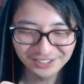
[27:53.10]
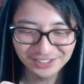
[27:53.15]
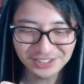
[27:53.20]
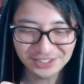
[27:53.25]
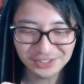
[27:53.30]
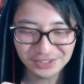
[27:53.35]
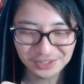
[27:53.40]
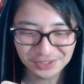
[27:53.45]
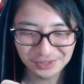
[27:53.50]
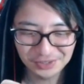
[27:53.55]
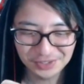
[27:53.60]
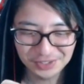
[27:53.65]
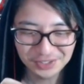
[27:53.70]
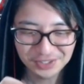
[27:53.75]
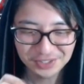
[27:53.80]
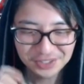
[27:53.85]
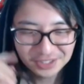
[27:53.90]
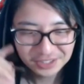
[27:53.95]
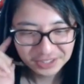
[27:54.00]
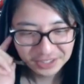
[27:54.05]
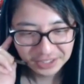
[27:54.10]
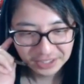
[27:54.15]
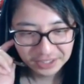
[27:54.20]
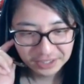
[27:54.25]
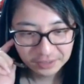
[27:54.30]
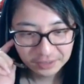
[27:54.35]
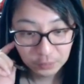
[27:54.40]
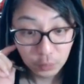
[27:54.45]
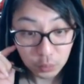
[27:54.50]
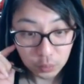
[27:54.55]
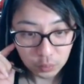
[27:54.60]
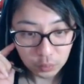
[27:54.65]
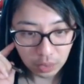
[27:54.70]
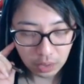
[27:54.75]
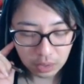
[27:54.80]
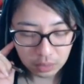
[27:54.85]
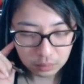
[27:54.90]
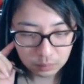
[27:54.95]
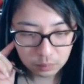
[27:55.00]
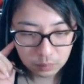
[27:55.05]
よし。お、
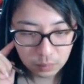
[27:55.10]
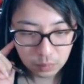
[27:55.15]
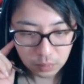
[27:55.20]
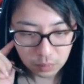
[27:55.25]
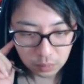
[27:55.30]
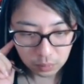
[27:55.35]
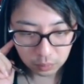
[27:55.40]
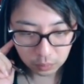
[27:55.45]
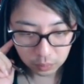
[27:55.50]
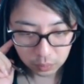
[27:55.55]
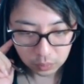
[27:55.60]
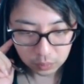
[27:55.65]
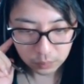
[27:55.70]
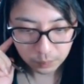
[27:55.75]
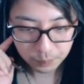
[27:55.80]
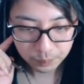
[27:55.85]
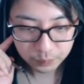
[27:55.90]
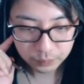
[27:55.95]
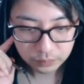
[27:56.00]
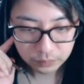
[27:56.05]
あ、もう